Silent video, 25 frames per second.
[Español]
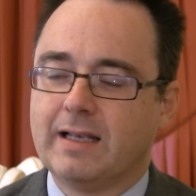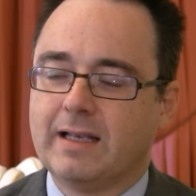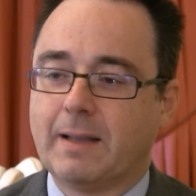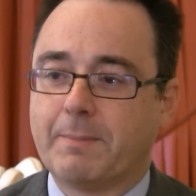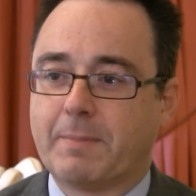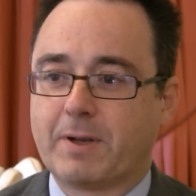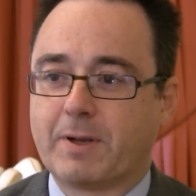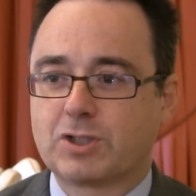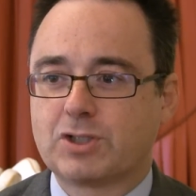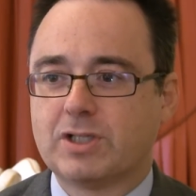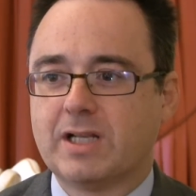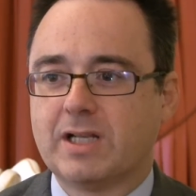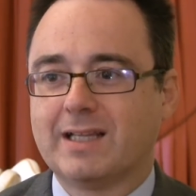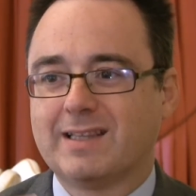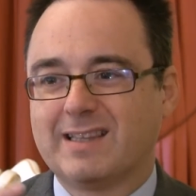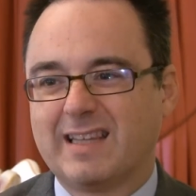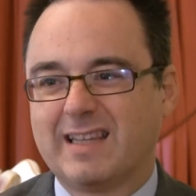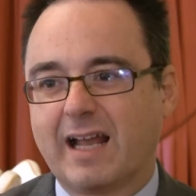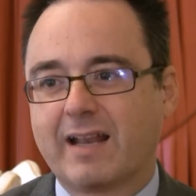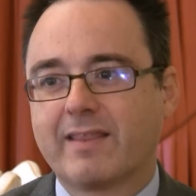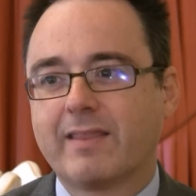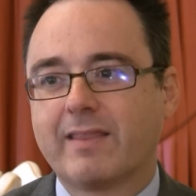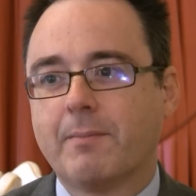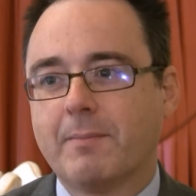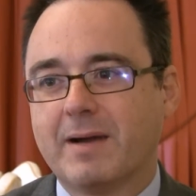la persona
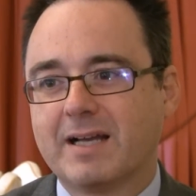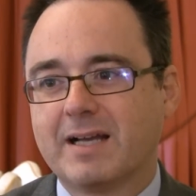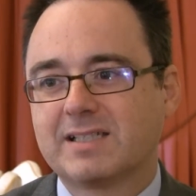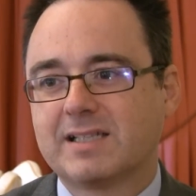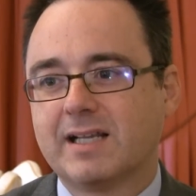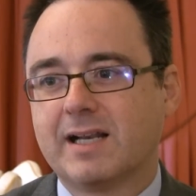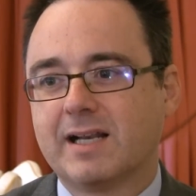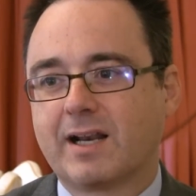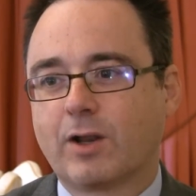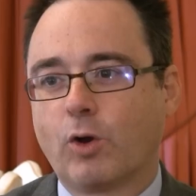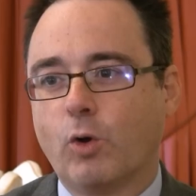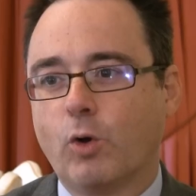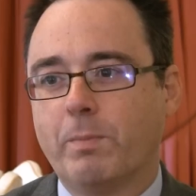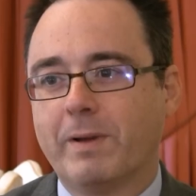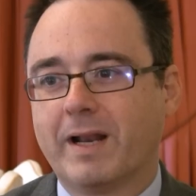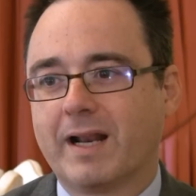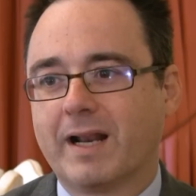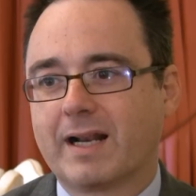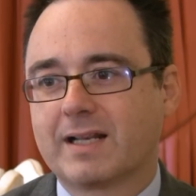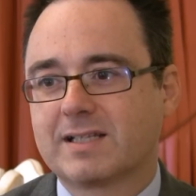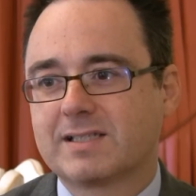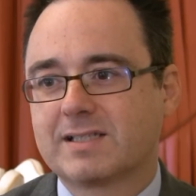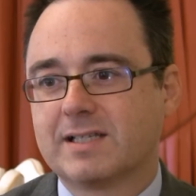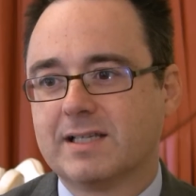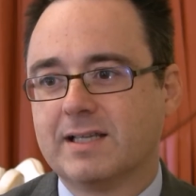tarda más en
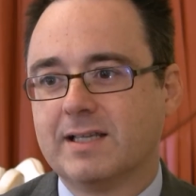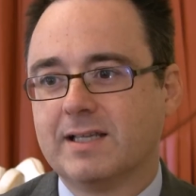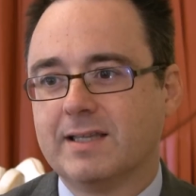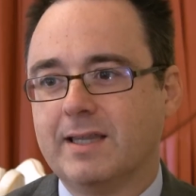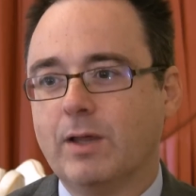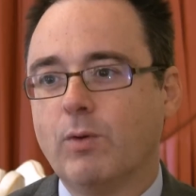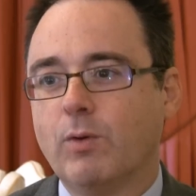recuperarse